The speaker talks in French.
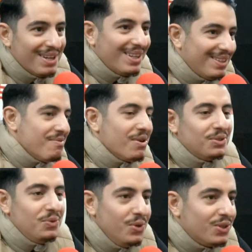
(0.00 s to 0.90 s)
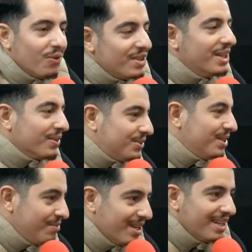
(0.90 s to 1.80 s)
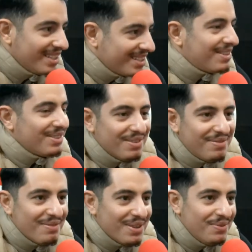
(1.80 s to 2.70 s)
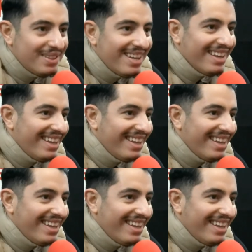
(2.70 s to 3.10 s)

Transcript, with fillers: Euh, bon, je suis du 8 janvier donc je suis début d'année, ça va, je viens de faire 28.